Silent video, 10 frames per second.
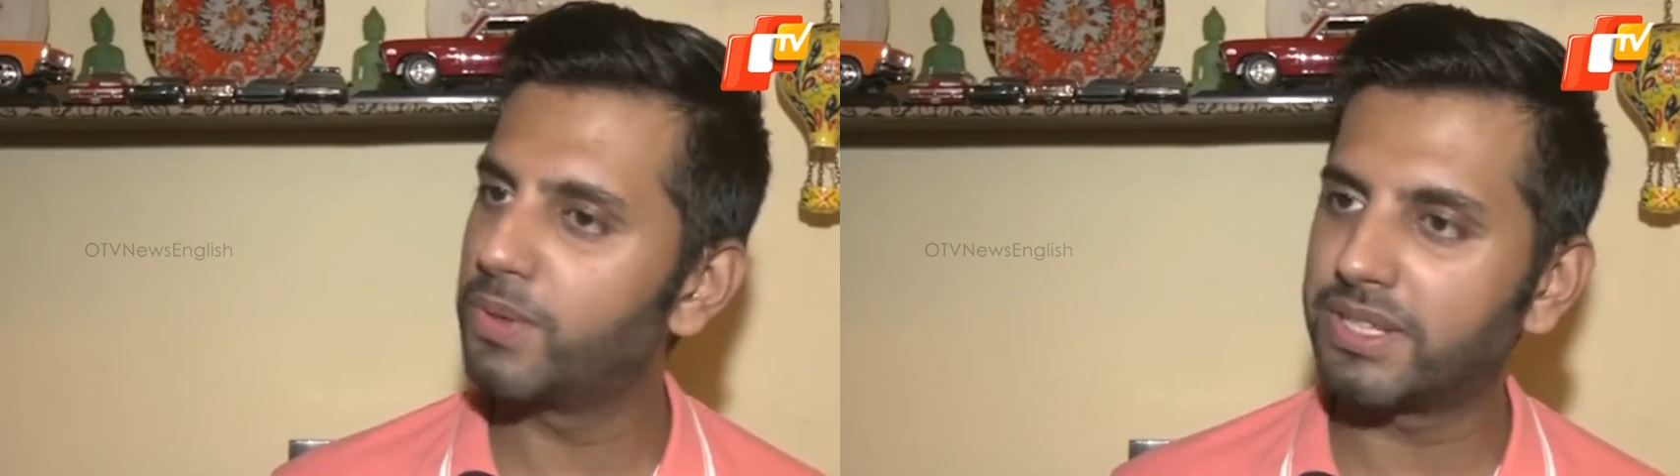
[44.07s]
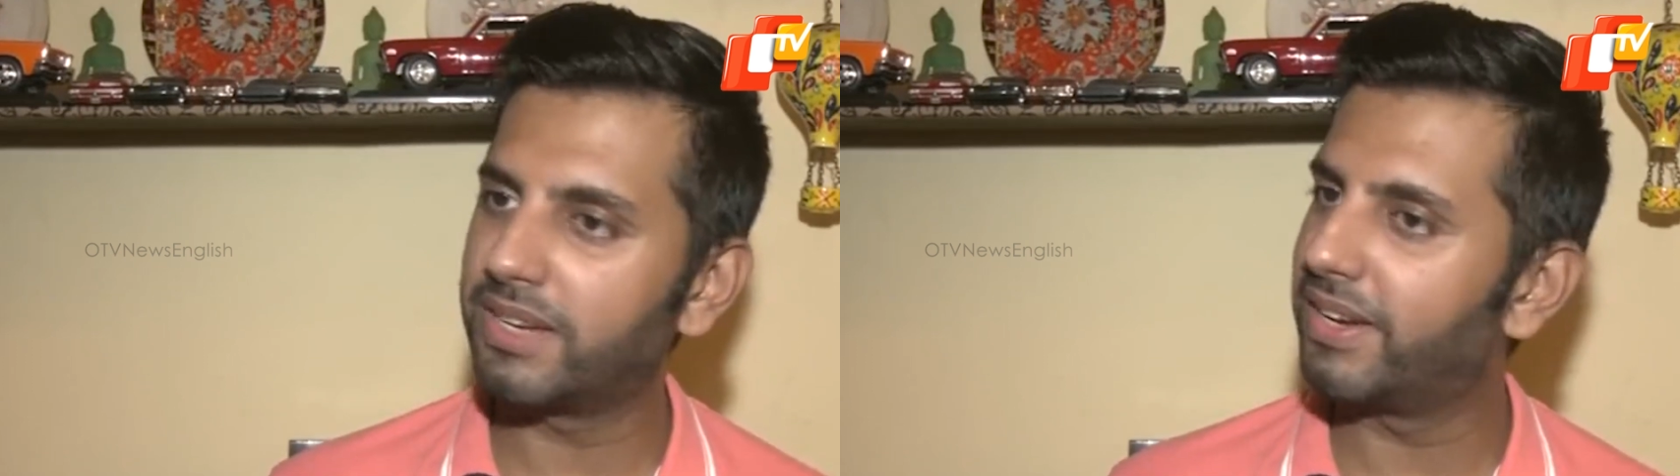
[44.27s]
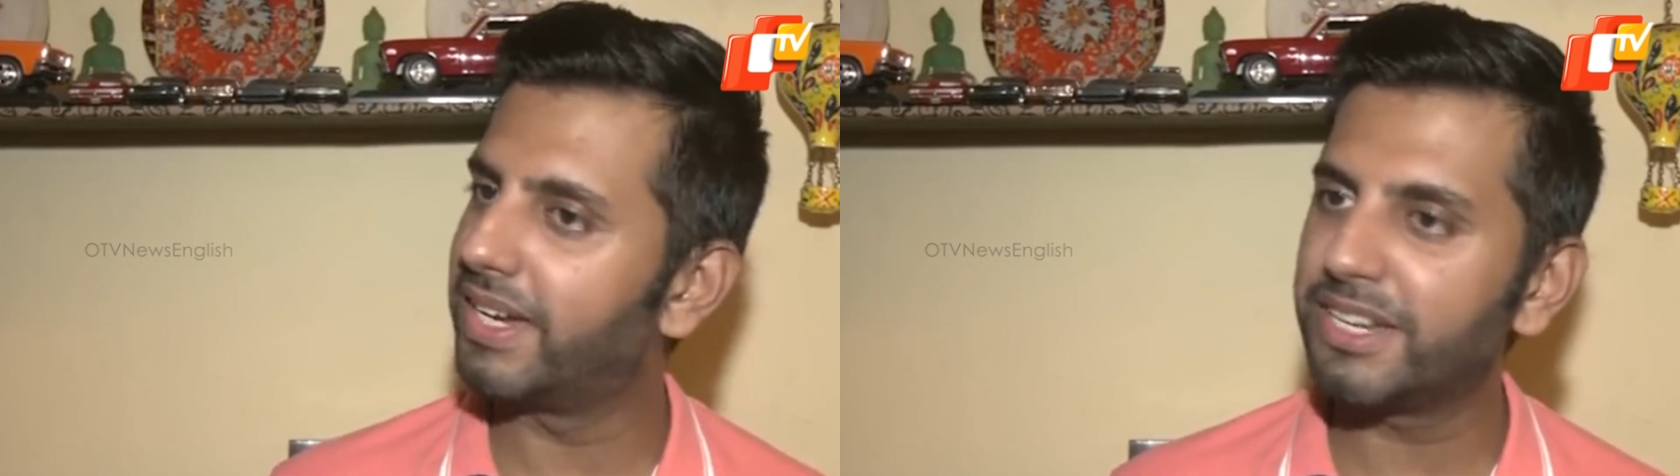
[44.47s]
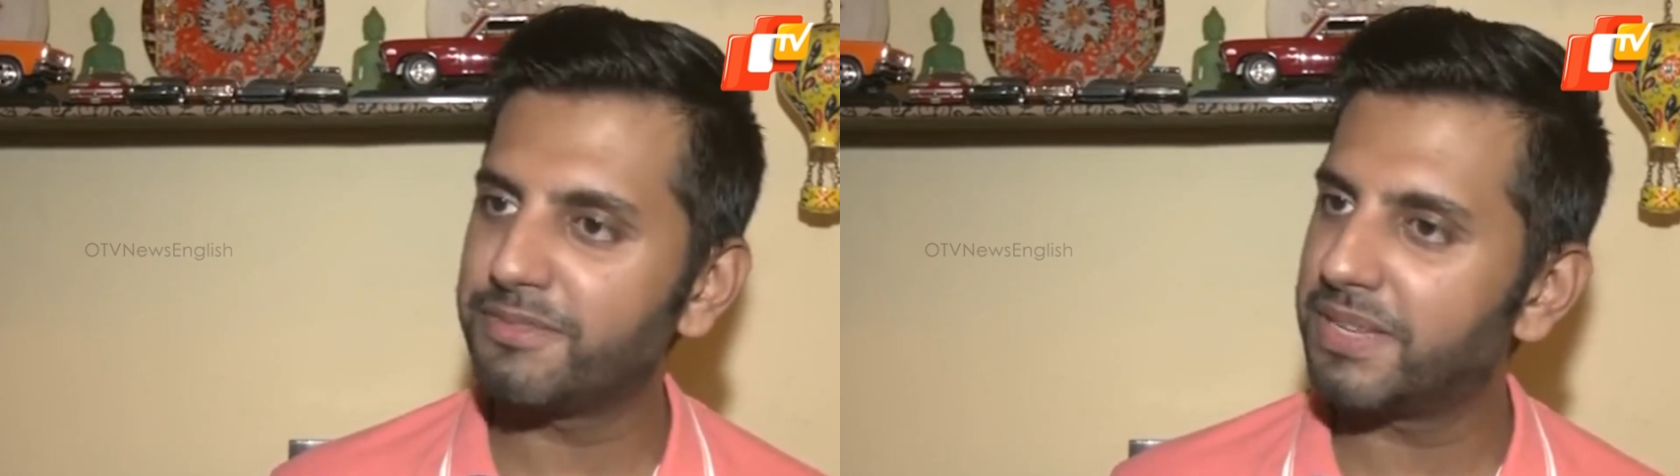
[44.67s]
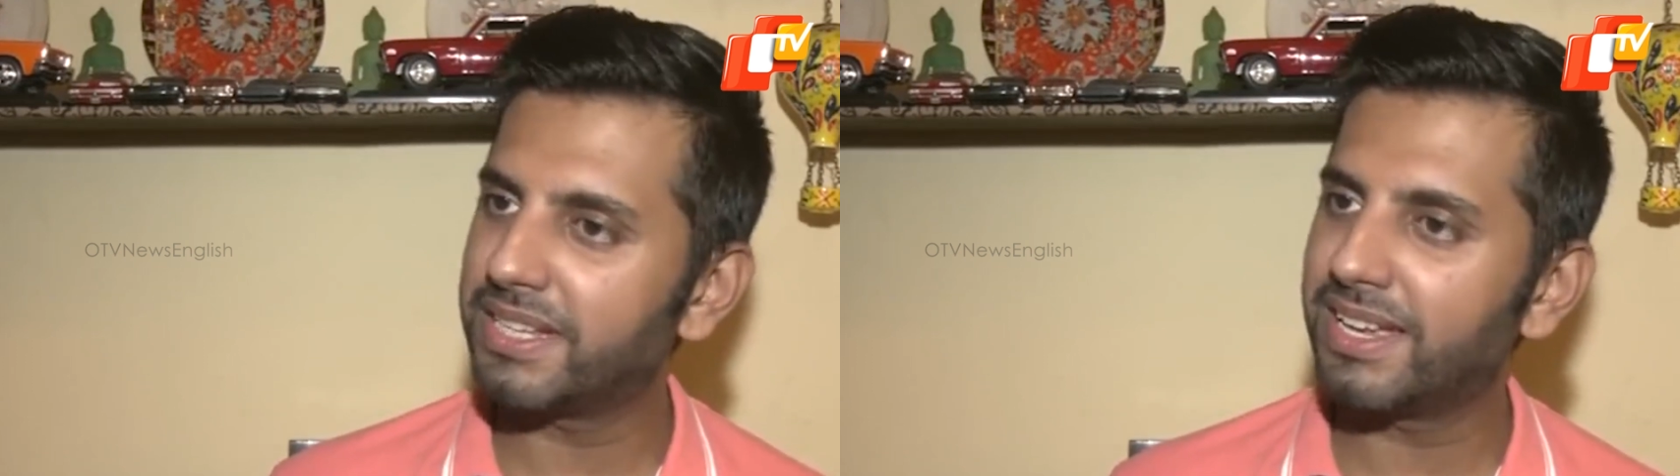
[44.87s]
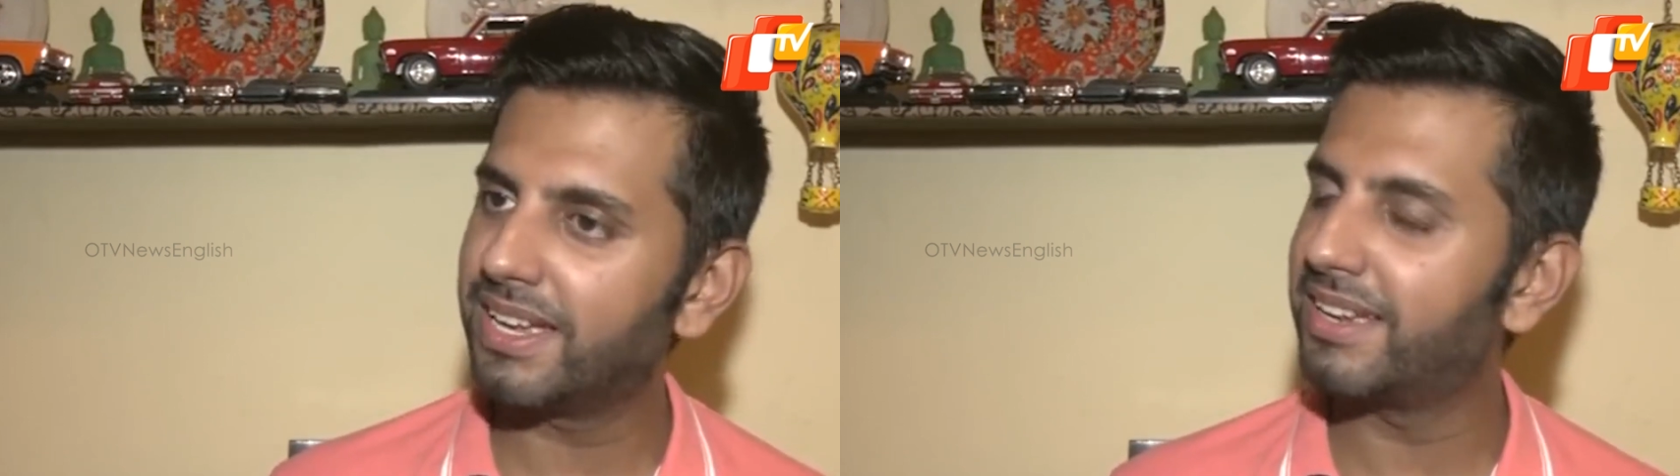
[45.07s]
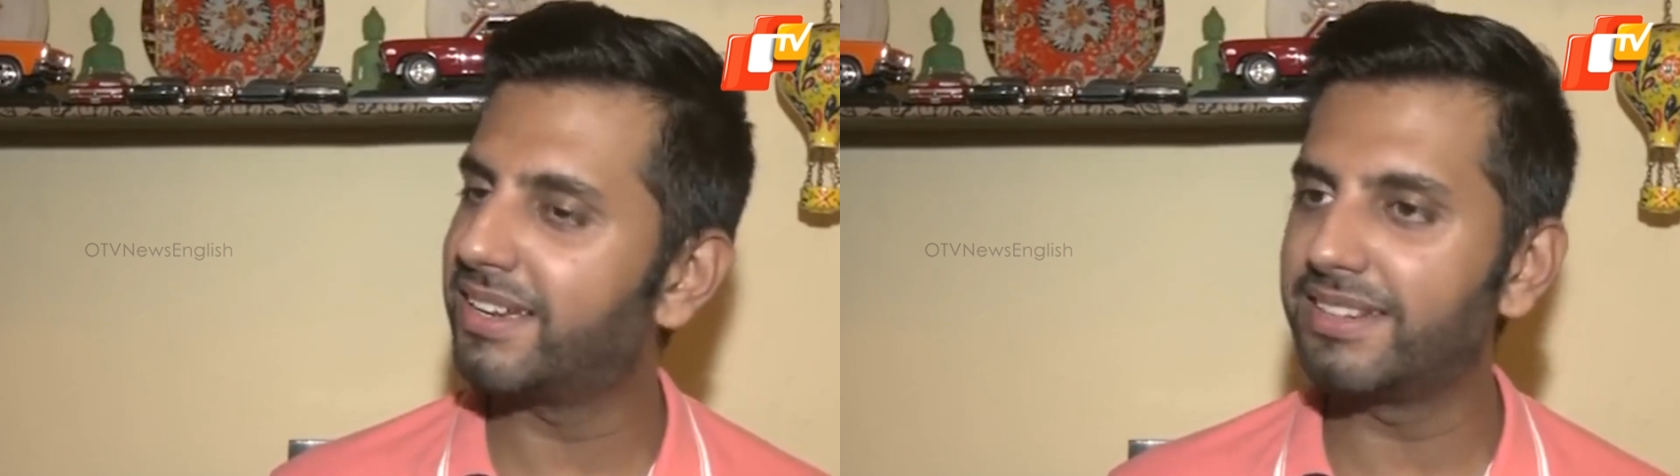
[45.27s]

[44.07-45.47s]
लोग थे रिलेटिव भी थे